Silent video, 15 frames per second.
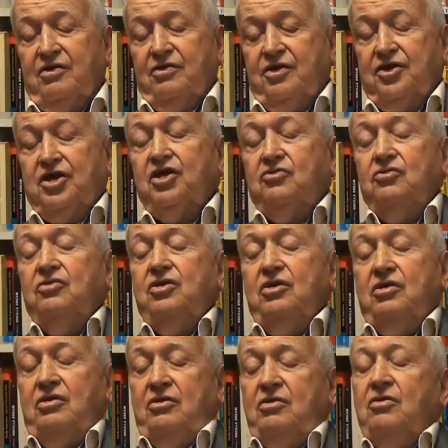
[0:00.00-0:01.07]
euh,
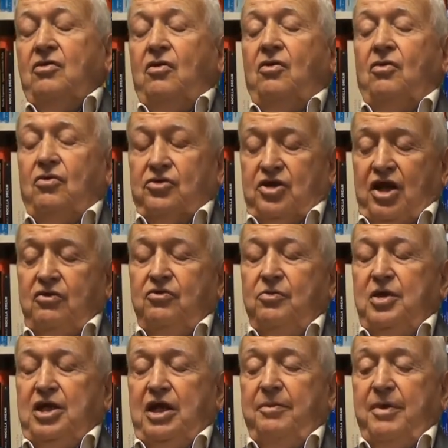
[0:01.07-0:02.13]
étudiants ont
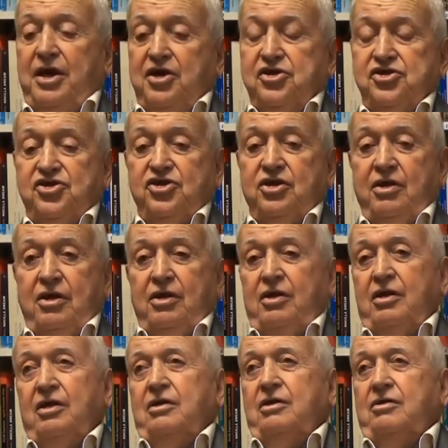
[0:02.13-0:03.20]
allumé la mèche,
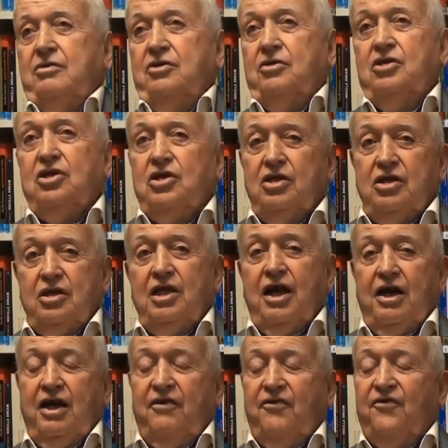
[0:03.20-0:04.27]
il
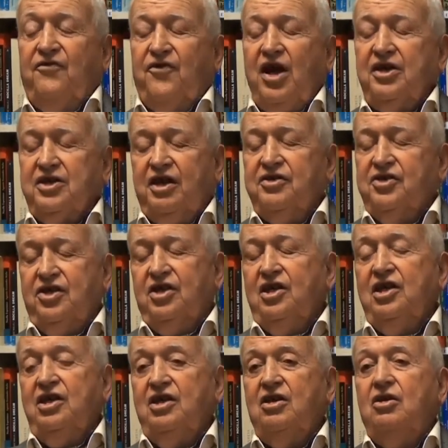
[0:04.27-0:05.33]
a
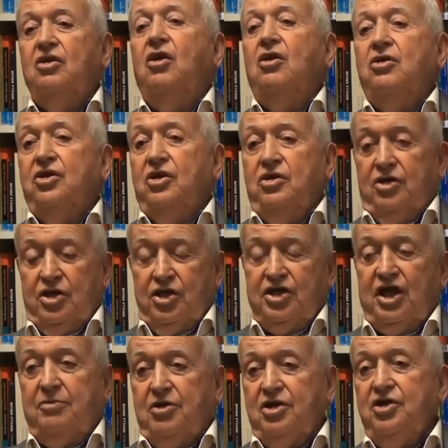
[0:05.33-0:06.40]
fracassé l'ordre
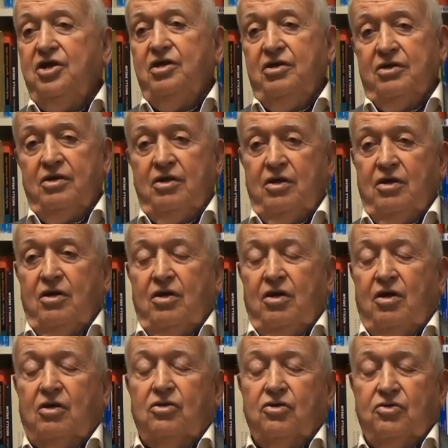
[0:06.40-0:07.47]
établi,
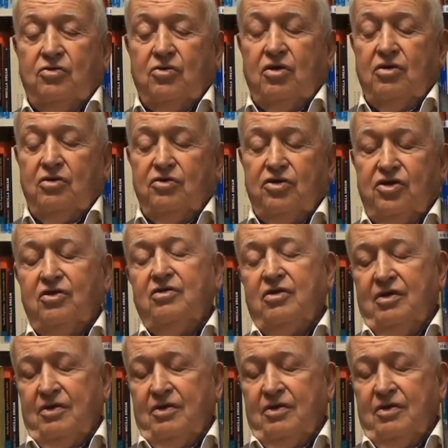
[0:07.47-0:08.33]
en l'occurrence